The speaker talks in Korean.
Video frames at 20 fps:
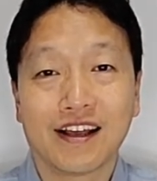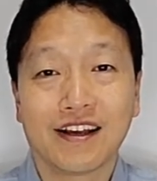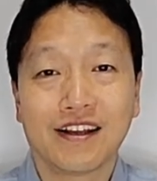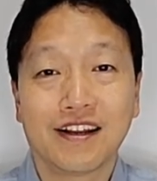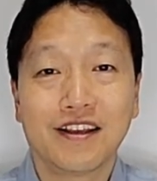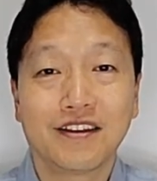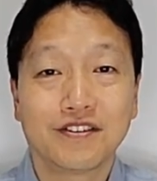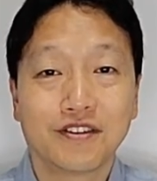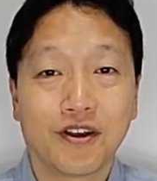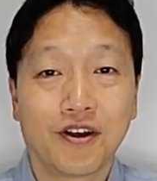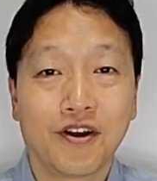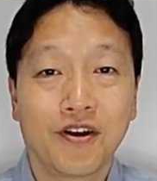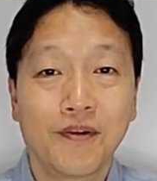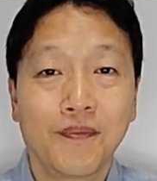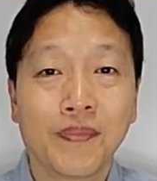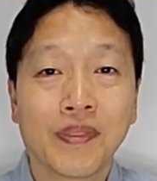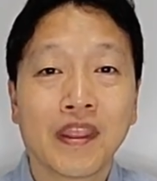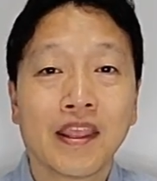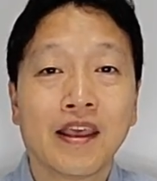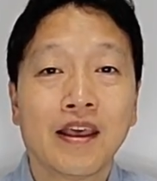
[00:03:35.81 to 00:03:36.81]

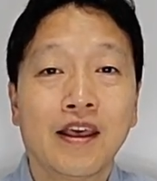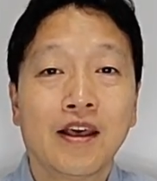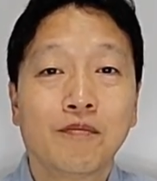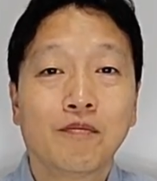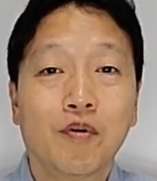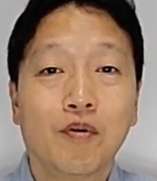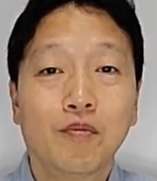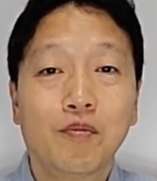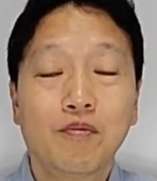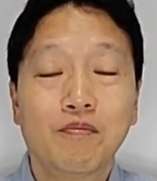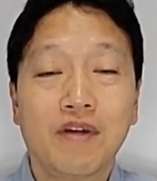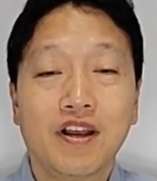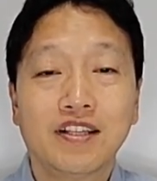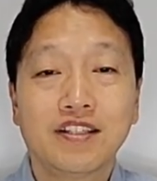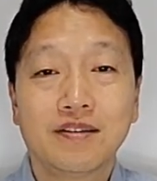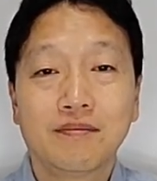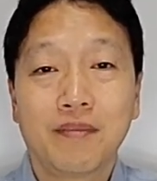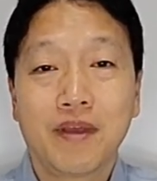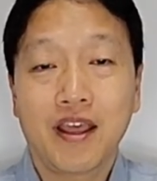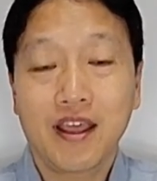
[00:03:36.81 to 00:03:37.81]
그래서 본문
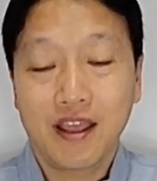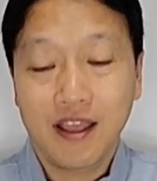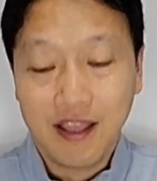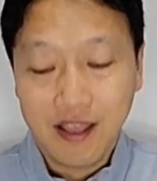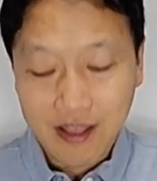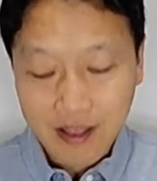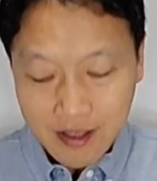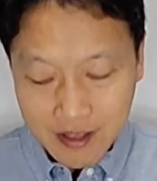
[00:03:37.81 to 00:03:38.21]
말씀의